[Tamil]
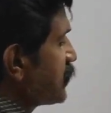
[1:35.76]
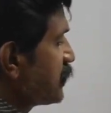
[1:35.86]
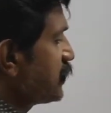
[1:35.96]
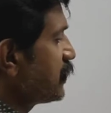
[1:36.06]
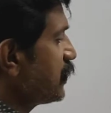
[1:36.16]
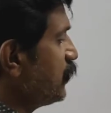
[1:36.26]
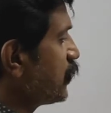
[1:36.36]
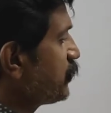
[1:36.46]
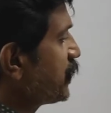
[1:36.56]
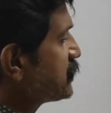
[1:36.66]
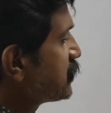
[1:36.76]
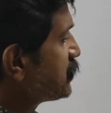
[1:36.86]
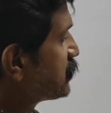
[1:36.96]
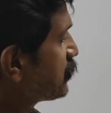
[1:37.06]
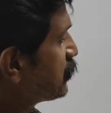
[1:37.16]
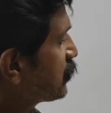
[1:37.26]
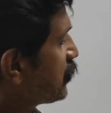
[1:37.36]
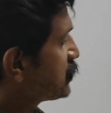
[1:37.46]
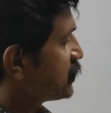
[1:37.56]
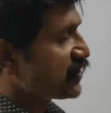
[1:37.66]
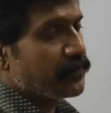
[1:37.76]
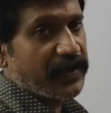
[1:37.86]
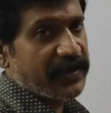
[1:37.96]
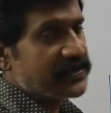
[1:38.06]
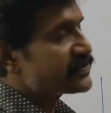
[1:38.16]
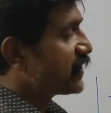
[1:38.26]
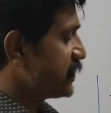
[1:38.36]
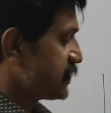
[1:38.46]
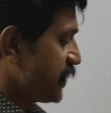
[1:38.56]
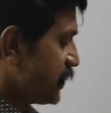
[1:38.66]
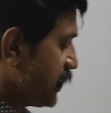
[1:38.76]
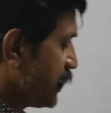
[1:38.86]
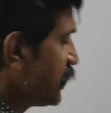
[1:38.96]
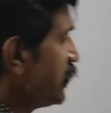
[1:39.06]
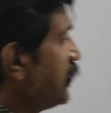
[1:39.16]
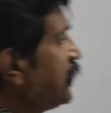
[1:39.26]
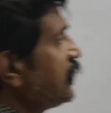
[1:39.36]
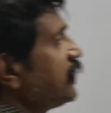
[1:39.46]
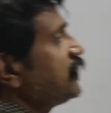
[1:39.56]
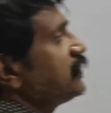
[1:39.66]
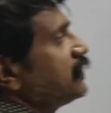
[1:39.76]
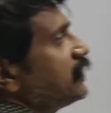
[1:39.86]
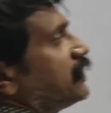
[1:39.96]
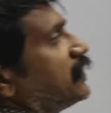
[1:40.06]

சைன் தீட்டானா ஒன் பை இசட் இஸ் ஈக்குவல் டு காஸ் தீட்டா மைனஸ் ஐ சைன் தீட்டா இந்த